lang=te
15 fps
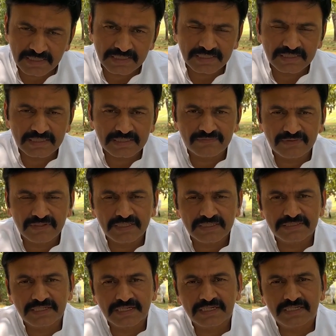సెక్రటేరియట్
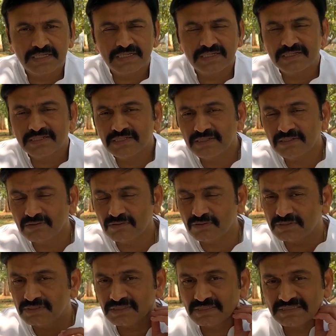విలేజ్ సెక్రటేరియట్ దగ్గరికి
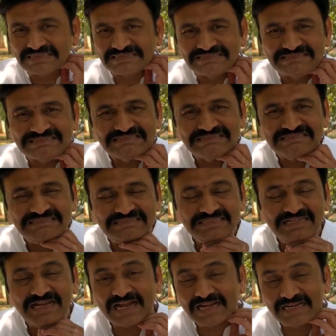వచ్చి
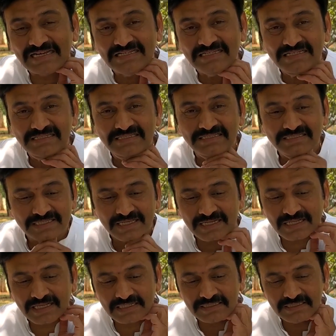అక్కడి నుంచే
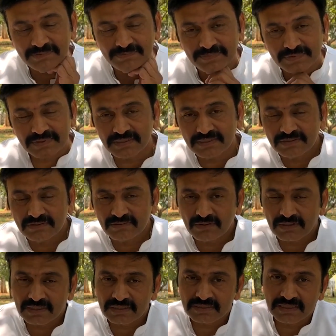తీసుకెళ్లాలని చెప్పి
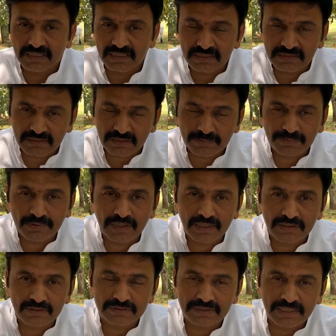ఒక దరిద్రపు
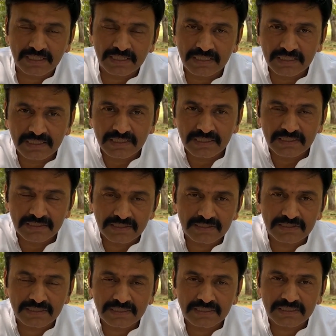ఆలోచన
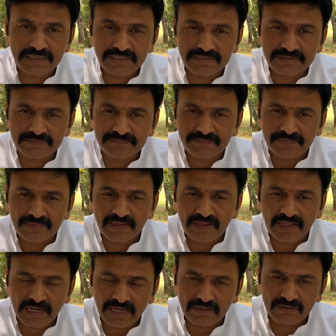ఎందుకంటే
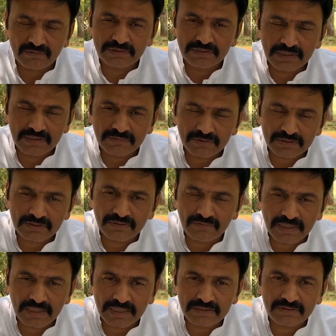అక్కడికి వచ్చిన
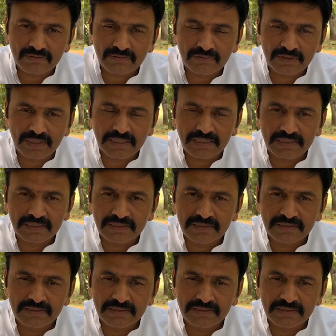ముసలి వాళ్ళందరూ కూడా